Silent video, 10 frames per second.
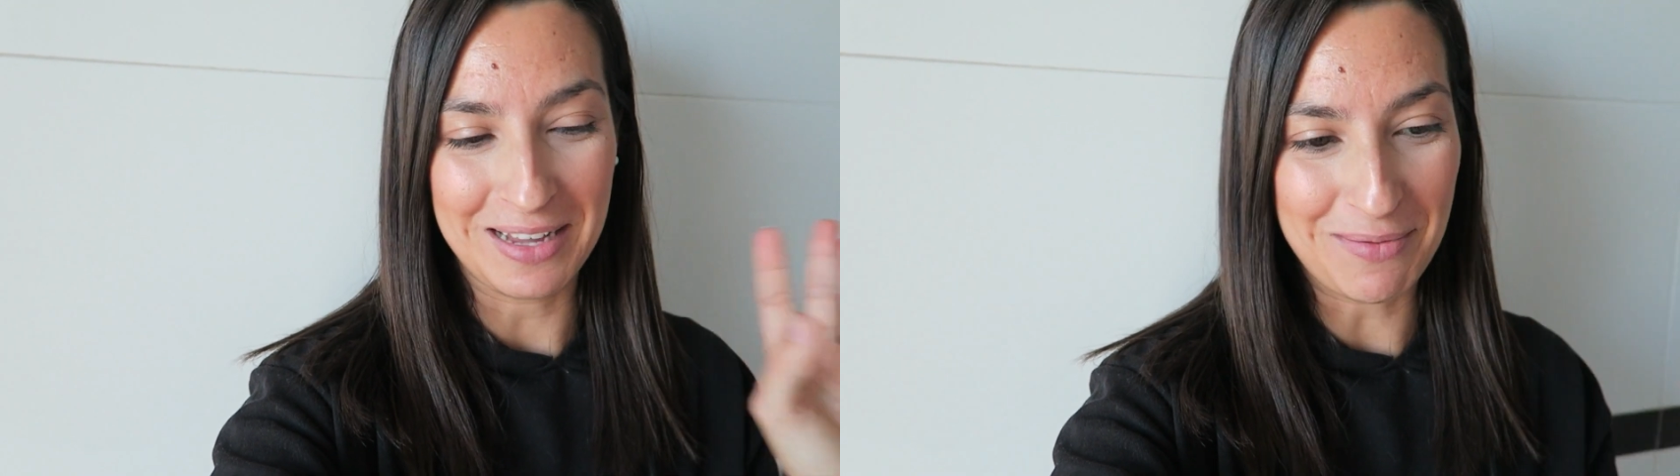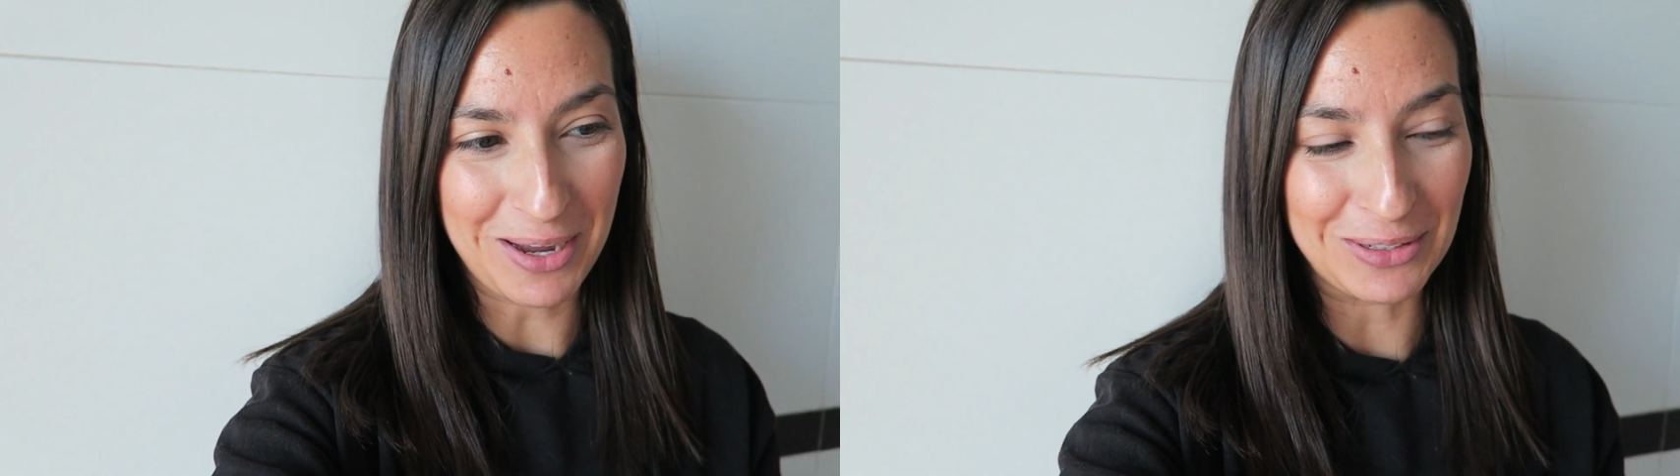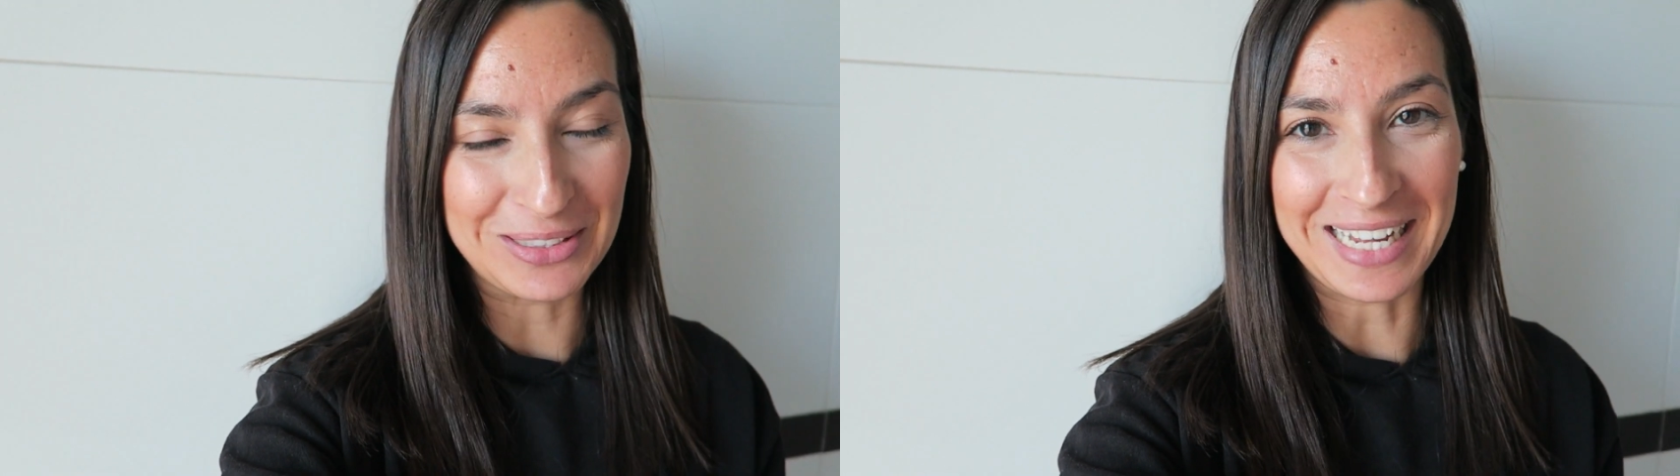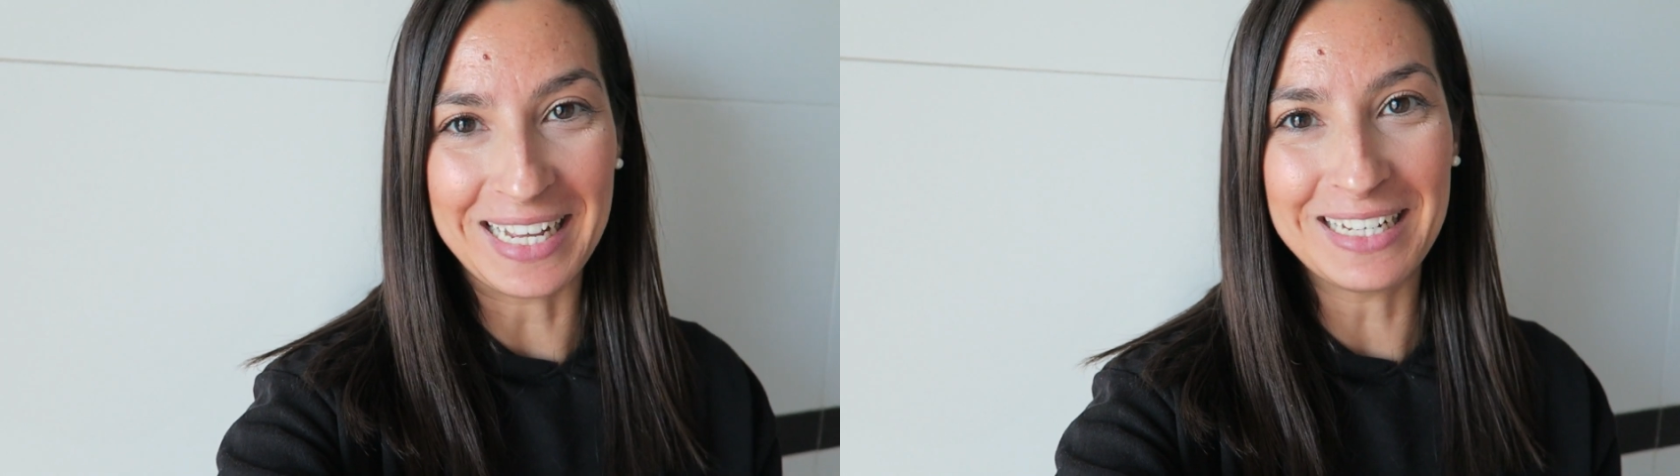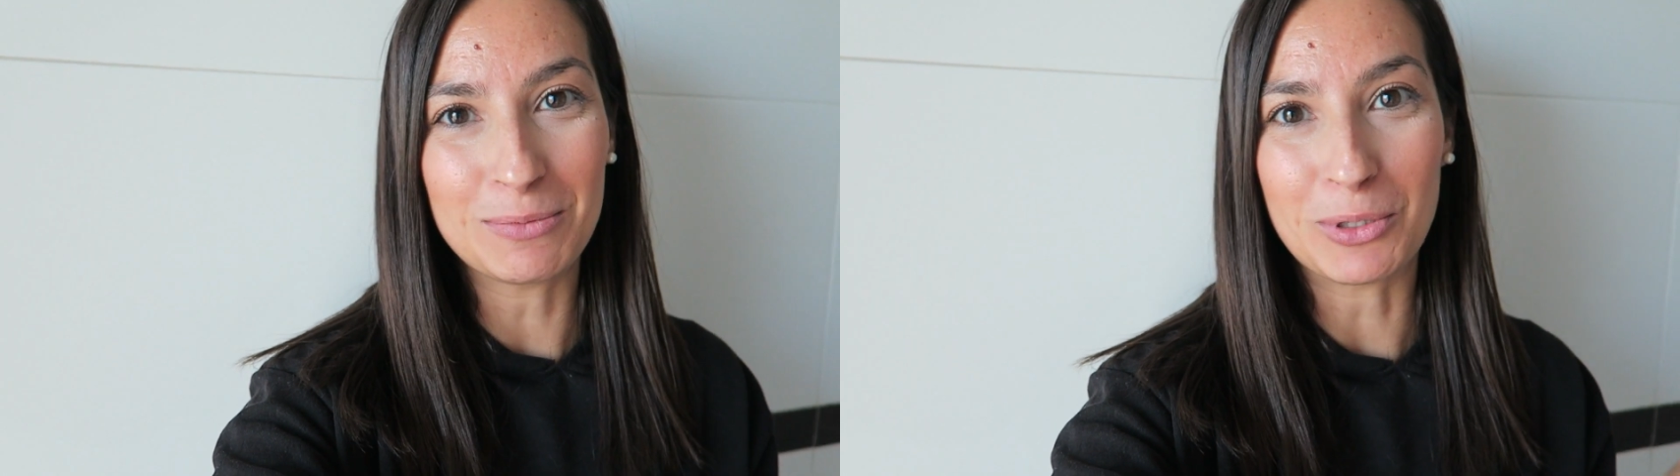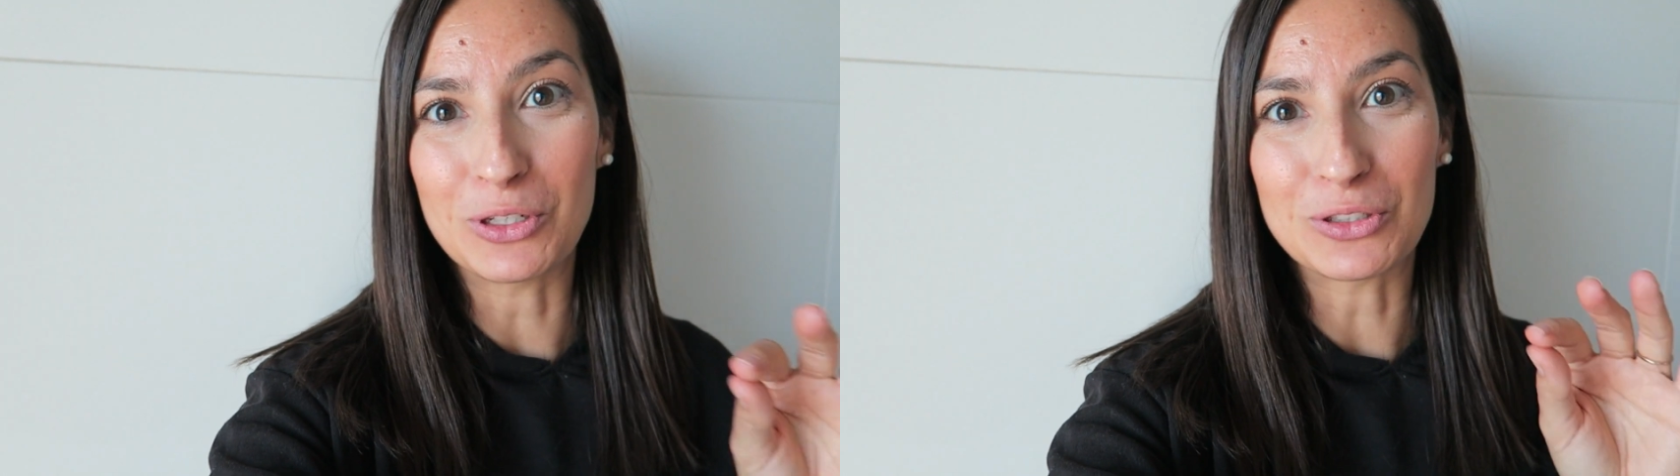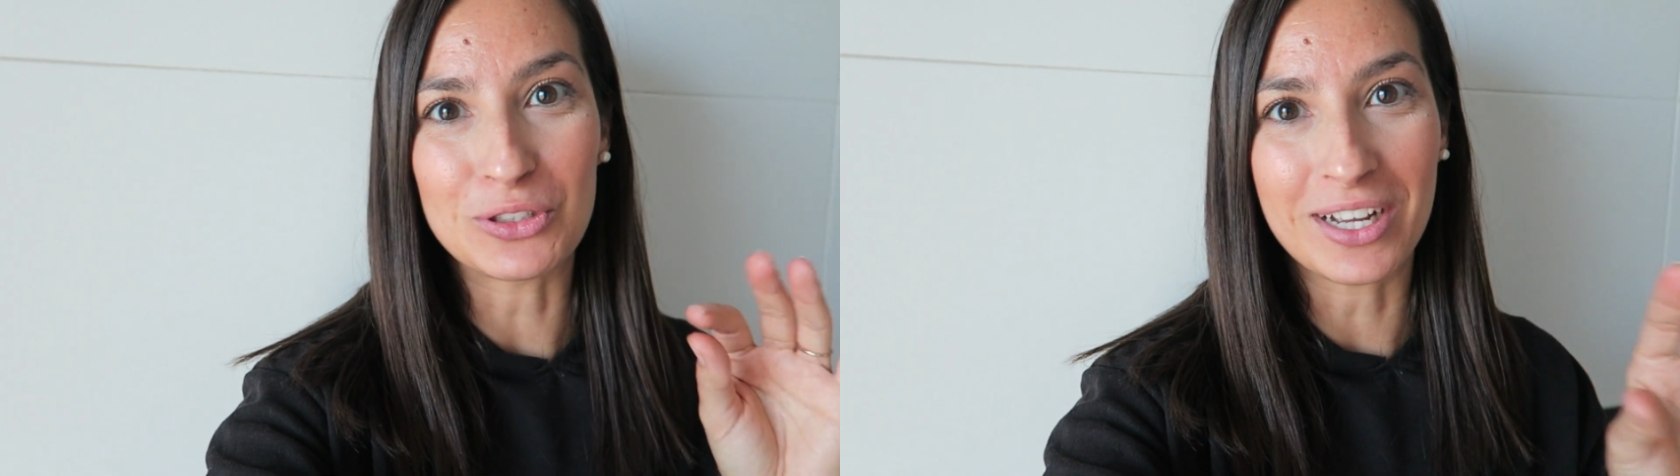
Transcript: ya me contaréis, pero yo estoy